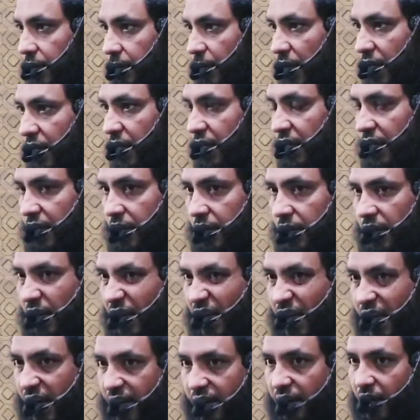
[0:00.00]
মানে
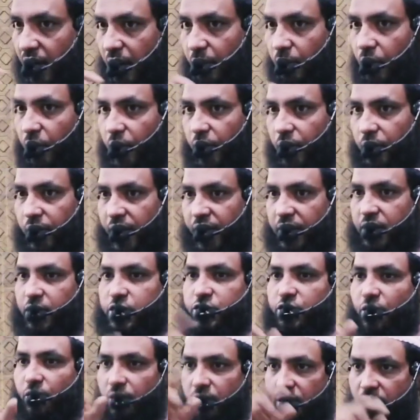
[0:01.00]
ঘৃণার ভয় নয় একটা
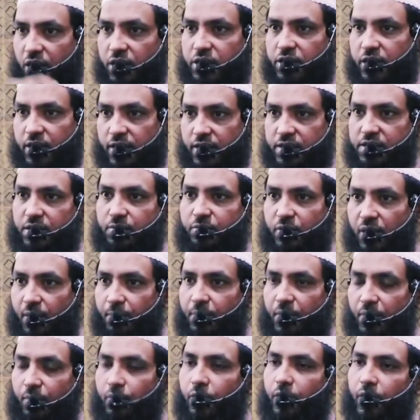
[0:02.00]
সন্ত্রাসীকে যেমন
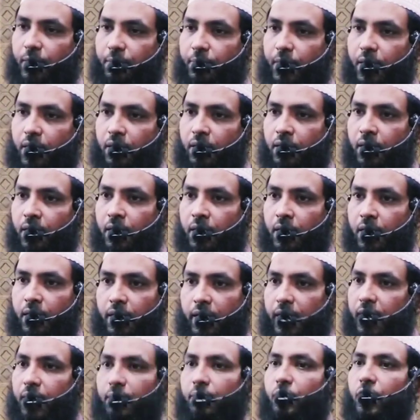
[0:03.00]
আপনি ভয় পান
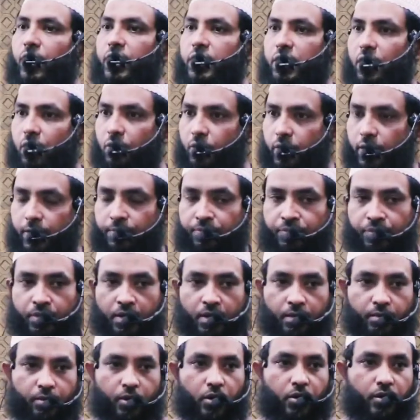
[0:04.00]
এই ভয়টা নয়
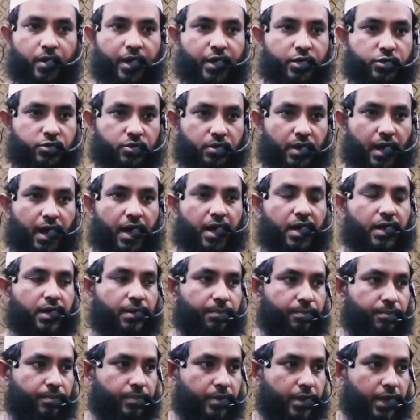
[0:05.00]
বরং একজন
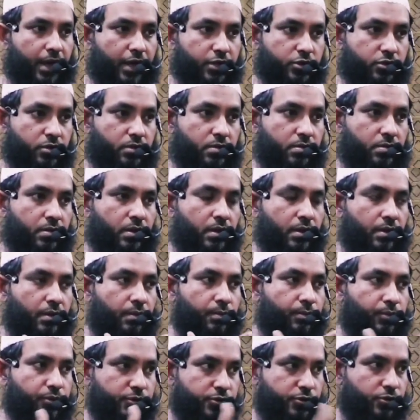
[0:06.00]
আলেম একজন
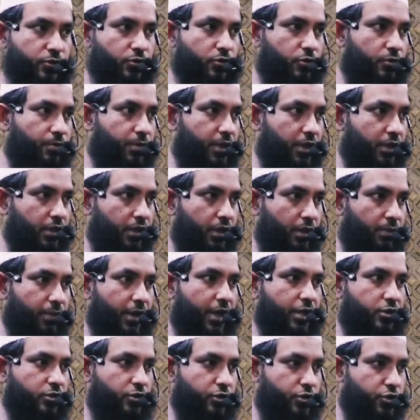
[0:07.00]
বুজুর্গ ব্যক্তি বা
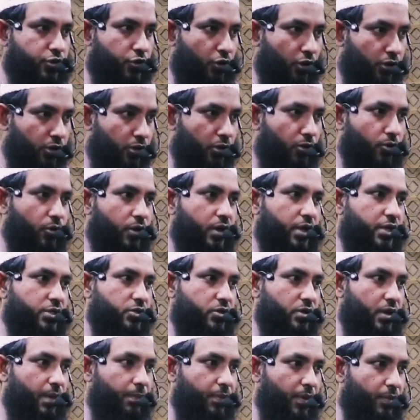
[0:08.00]
একজন সৎলোককে
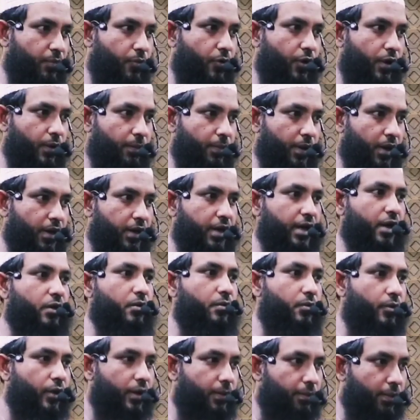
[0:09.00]
যেন আপনি ভয় পান কেন
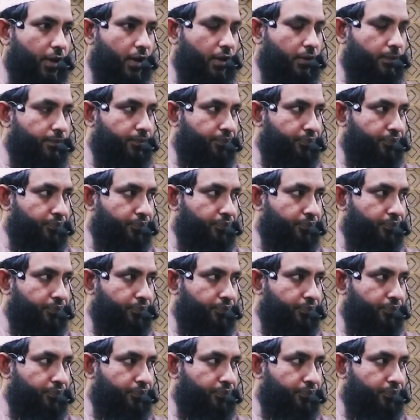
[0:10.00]
ভয় পান